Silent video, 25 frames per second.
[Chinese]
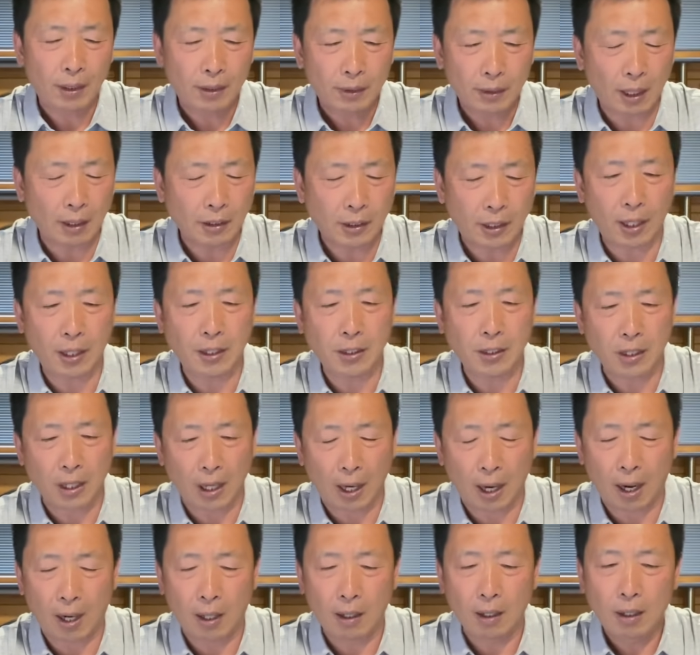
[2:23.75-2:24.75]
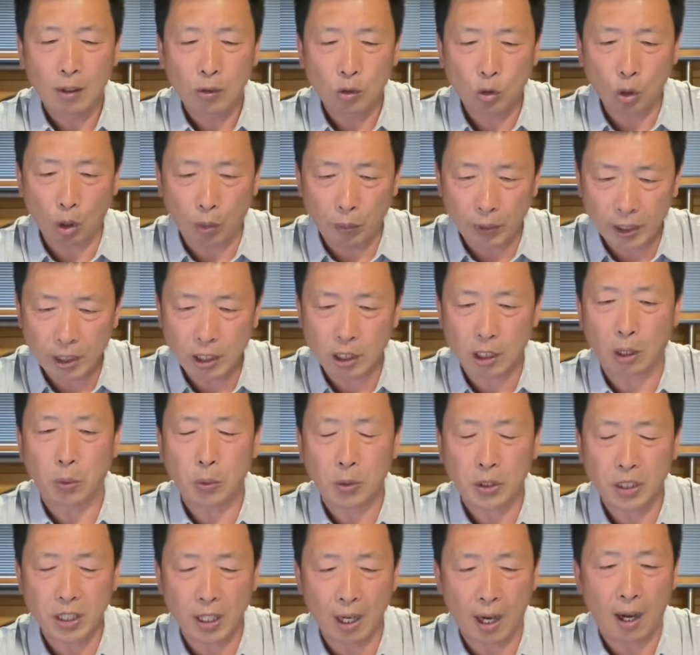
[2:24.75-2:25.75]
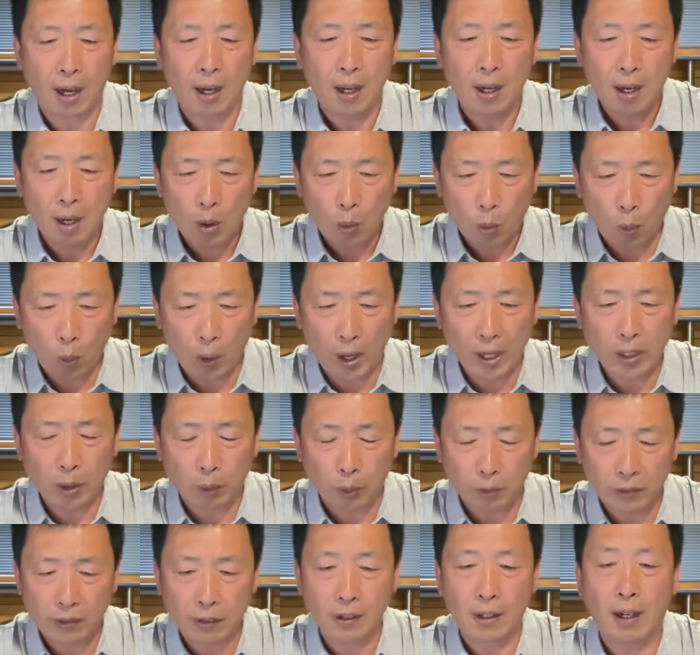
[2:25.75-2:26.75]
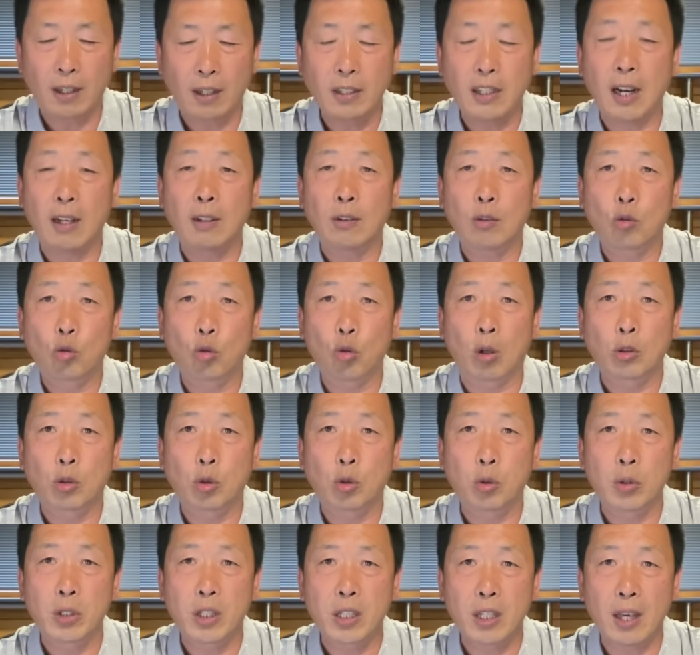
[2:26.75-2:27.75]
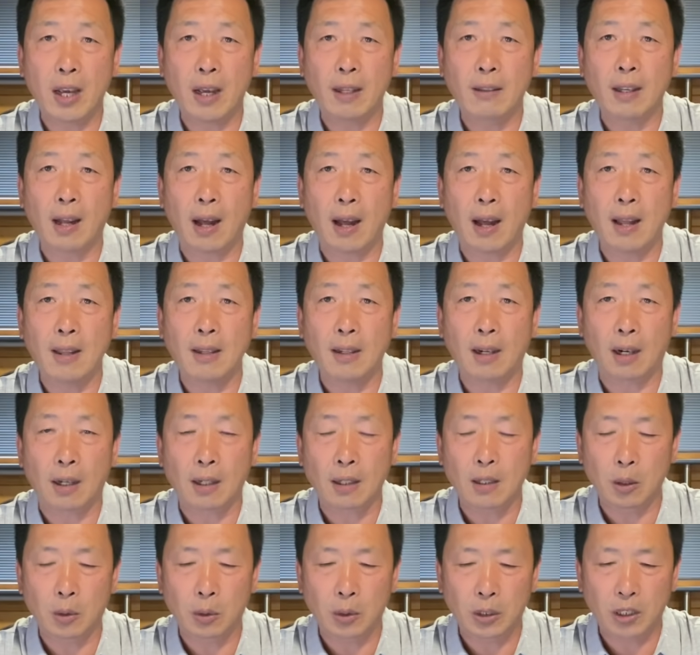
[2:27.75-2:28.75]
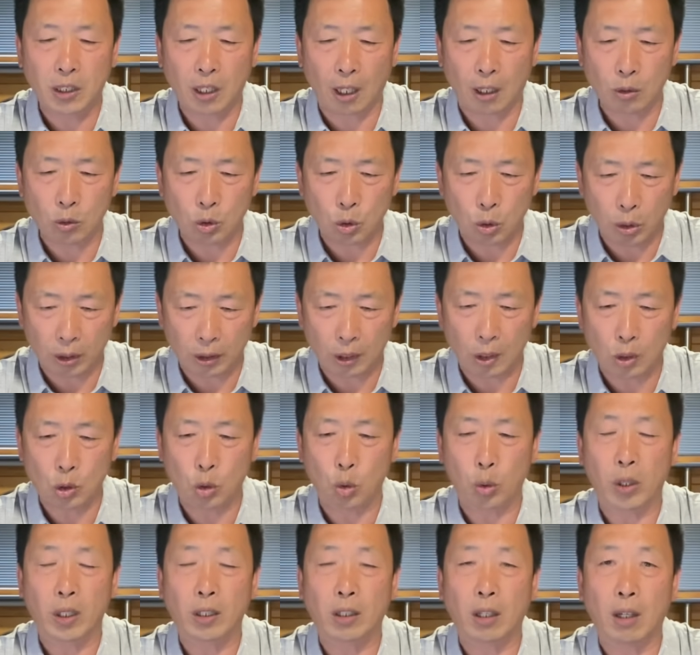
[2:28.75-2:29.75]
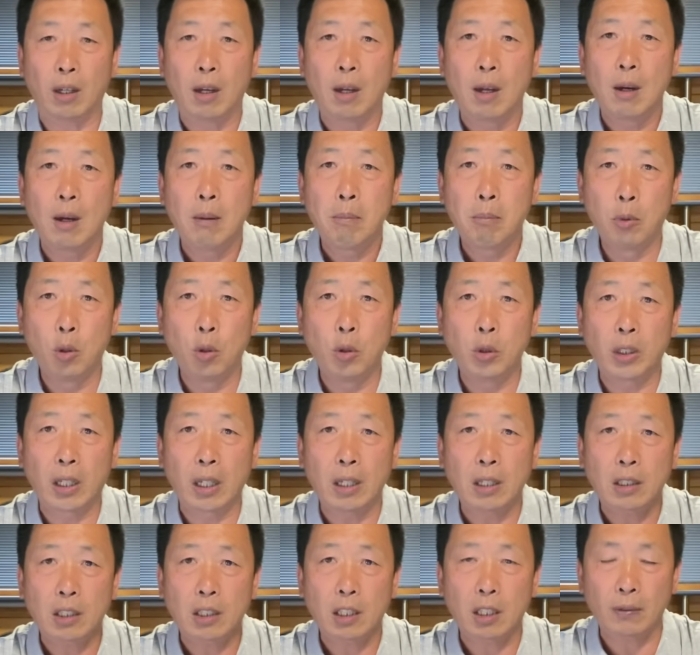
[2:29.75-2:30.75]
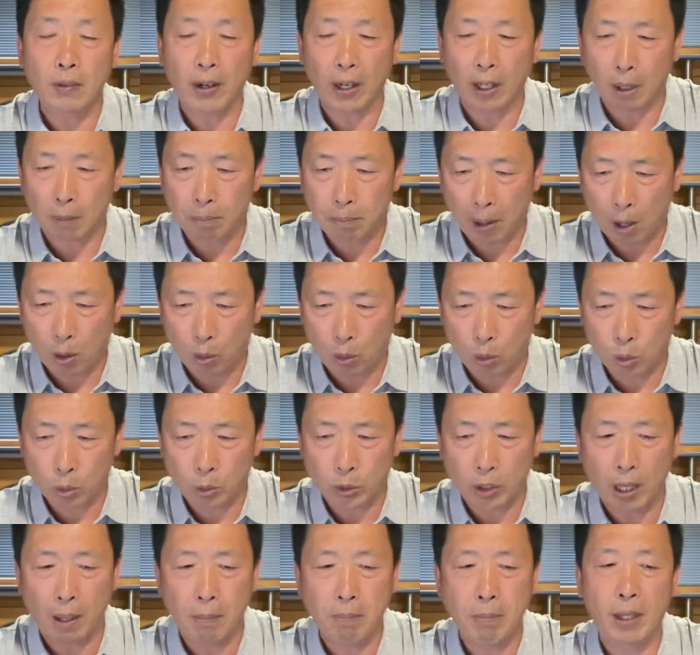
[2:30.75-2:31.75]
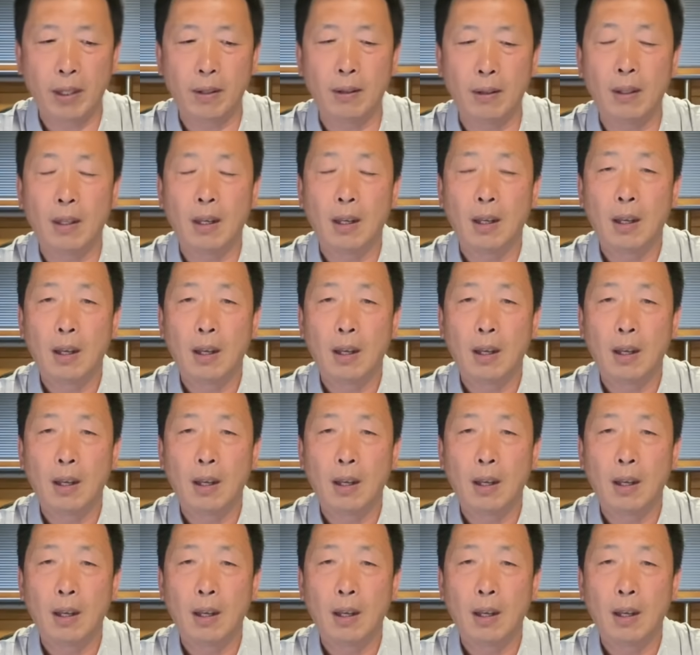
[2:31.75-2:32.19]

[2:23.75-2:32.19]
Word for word: 当时他讲，作为首相。我有责任做出艰难而又正确的决定，目的是为了保护人民。